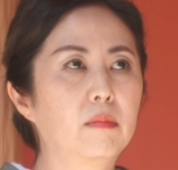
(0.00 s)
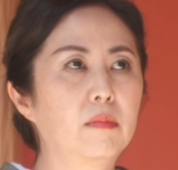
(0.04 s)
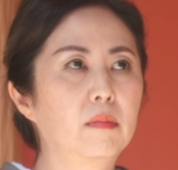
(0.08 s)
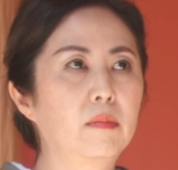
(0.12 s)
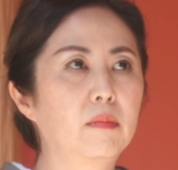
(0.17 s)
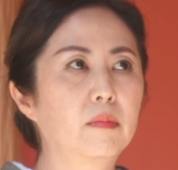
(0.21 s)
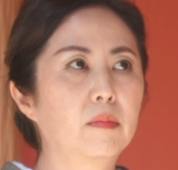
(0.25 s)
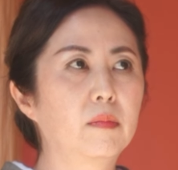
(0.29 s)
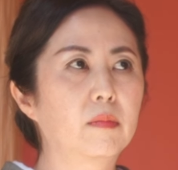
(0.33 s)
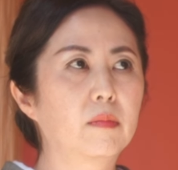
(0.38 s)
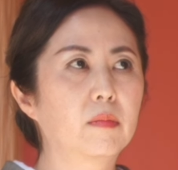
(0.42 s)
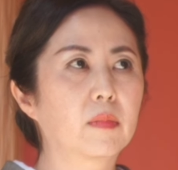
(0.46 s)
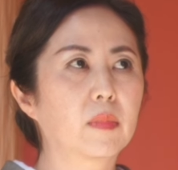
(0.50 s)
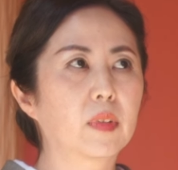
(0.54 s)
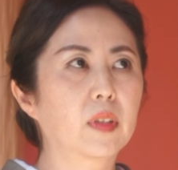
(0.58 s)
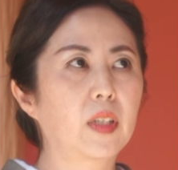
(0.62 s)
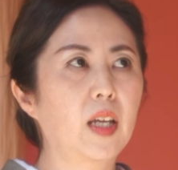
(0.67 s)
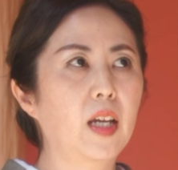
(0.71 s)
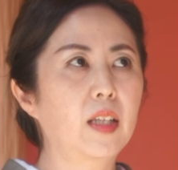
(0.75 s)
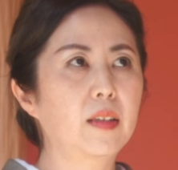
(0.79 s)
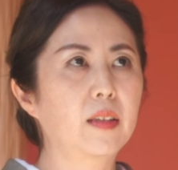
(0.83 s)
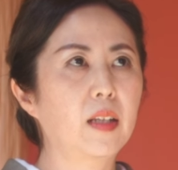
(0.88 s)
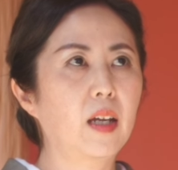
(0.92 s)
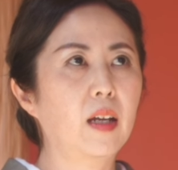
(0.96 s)
うん、
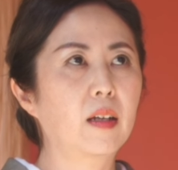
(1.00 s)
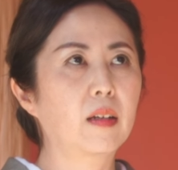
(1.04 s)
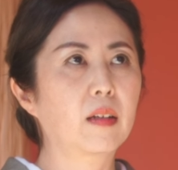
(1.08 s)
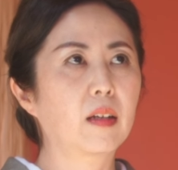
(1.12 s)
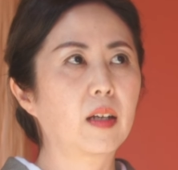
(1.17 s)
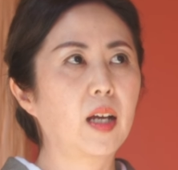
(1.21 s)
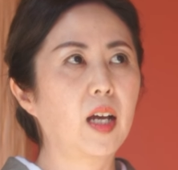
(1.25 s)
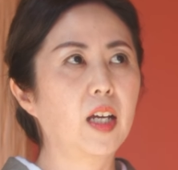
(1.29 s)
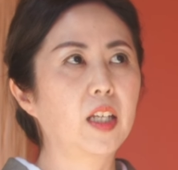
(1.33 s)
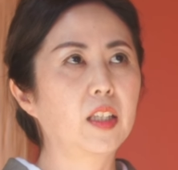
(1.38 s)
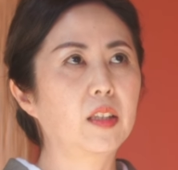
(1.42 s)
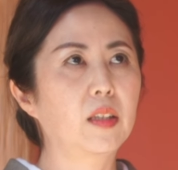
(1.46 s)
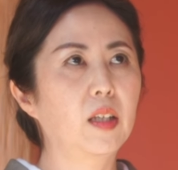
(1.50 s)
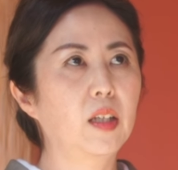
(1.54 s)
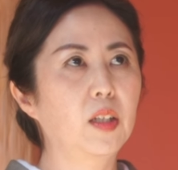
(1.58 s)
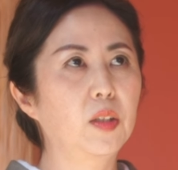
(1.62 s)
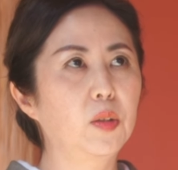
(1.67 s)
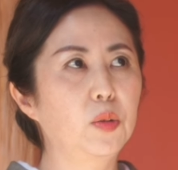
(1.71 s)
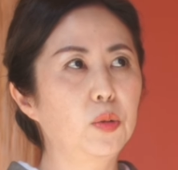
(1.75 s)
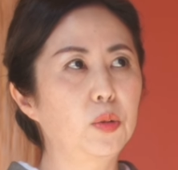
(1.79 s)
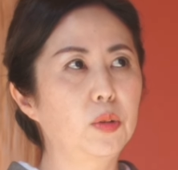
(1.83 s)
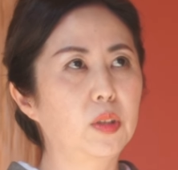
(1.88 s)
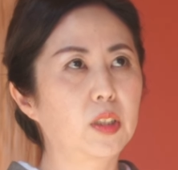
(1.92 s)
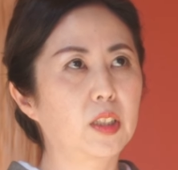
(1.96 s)
だんだん書いて
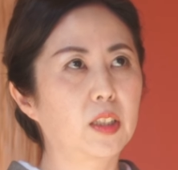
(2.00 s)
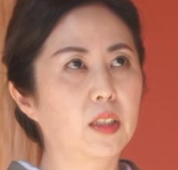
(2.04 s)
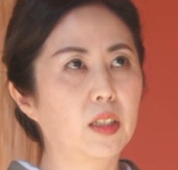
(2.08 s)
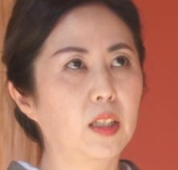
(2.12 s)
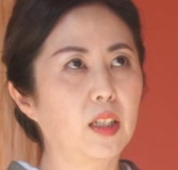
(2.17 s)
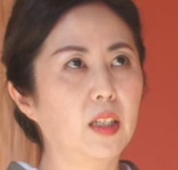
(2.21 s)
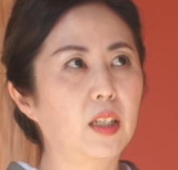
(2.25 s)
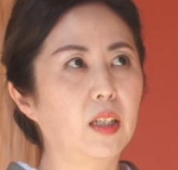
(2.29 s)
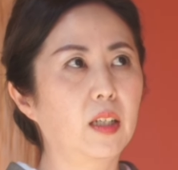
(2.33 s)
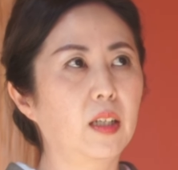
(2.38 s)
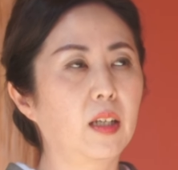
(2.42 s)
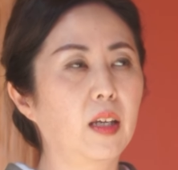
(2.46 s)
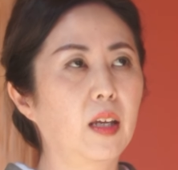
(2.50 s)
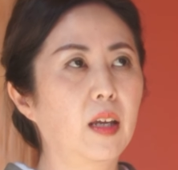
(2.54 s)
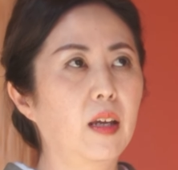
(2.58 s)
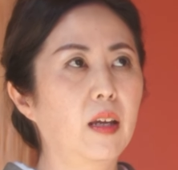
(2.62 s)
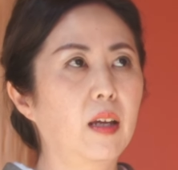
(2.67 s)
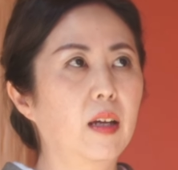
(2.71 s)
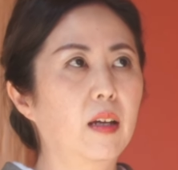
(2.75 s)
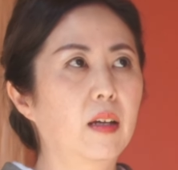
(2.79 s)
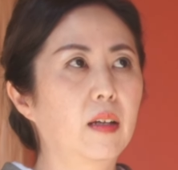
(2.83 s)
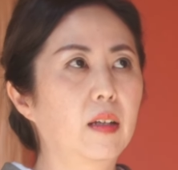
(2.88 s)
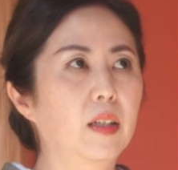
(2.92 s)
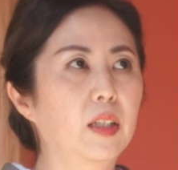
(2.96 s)
いるうちに
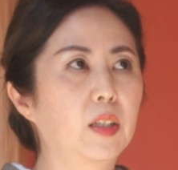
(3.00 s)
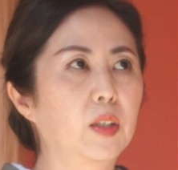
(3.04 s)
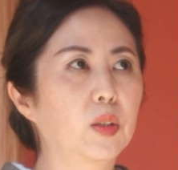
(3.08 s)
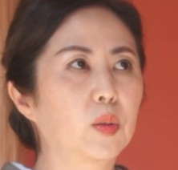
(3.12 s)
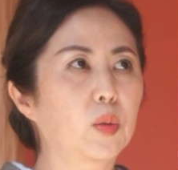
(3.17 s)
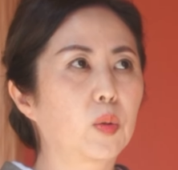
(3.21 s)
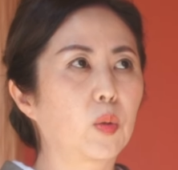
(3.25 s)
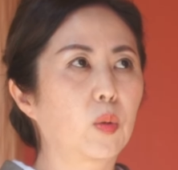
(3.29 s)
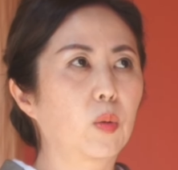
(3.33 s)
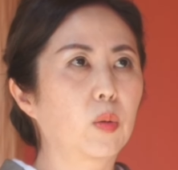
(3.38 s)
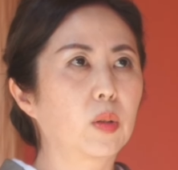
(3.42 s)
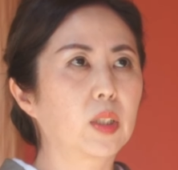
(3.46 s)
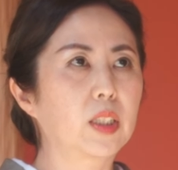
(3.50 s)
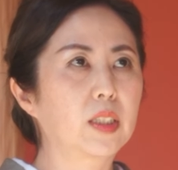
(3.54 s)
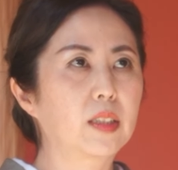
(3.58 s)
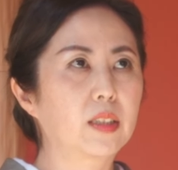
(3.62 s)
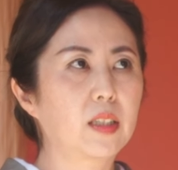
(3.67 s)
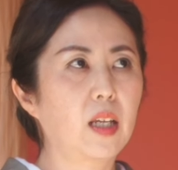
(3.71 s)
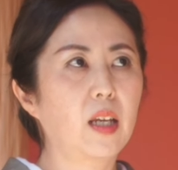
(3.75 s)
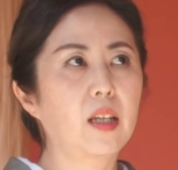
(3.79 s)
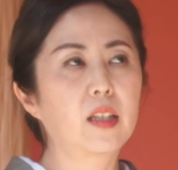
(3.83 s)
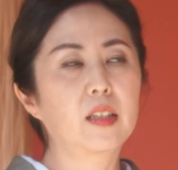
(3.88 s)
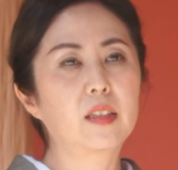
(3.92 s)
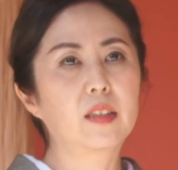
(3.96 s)
えーと、一
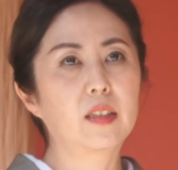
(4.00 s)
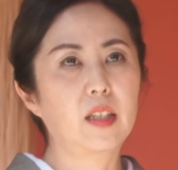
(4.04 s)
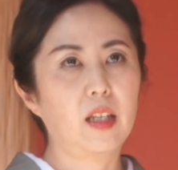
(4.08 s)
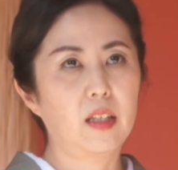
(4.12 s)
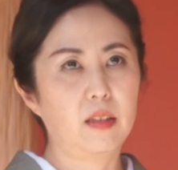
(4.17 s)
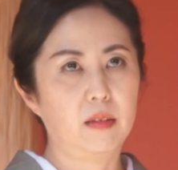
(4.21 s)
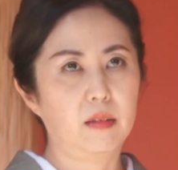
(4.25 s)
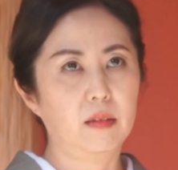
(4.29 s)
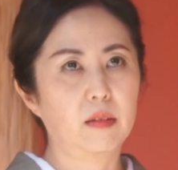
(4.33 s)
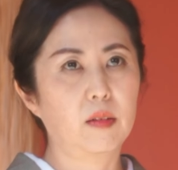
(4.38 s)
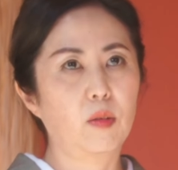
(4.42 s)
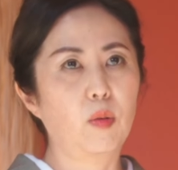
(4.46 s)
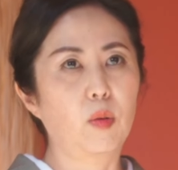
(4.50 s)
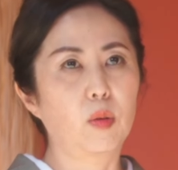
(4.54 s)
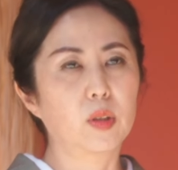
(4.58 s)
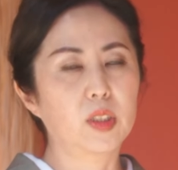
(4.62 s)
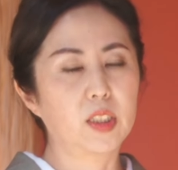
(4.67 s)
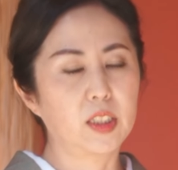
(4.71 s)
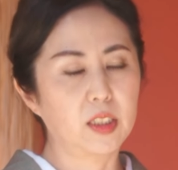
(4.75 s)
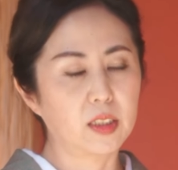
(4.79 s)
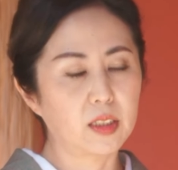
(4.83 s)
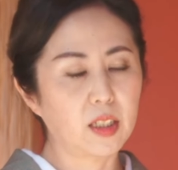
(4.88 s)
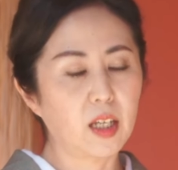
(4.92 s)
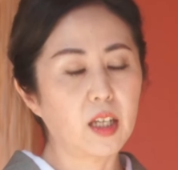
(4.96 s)
線一線こう
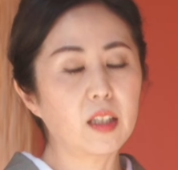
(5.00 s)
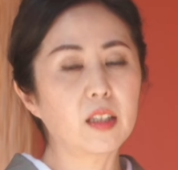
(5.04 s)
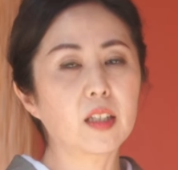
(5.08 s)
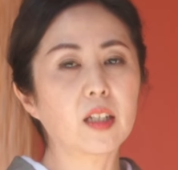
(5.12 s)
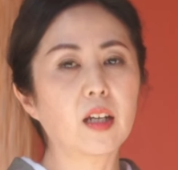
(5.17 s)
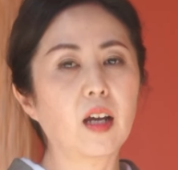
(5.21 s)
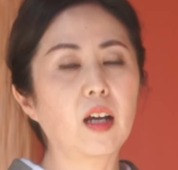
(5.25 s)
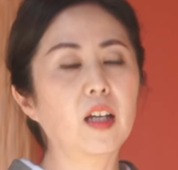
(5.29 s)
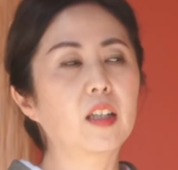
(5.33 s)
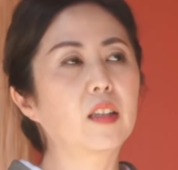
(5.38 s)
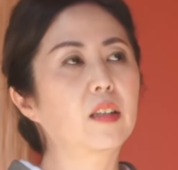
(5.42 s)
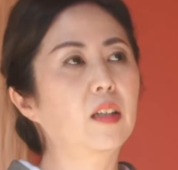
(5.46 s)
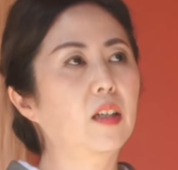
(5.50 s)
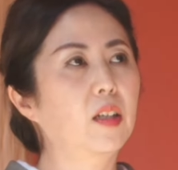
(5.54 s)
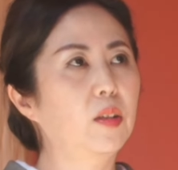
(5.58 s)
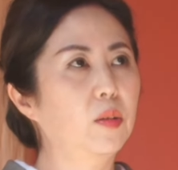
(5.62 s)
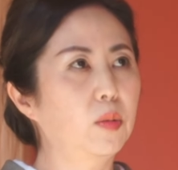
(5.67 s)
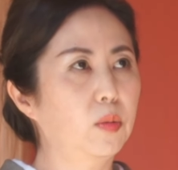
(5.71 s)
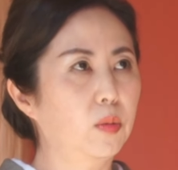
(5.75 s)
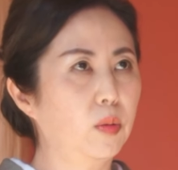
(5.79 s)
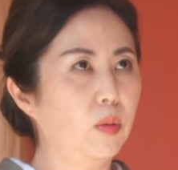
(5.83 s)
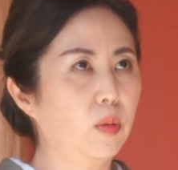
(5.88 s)
真剣に書いている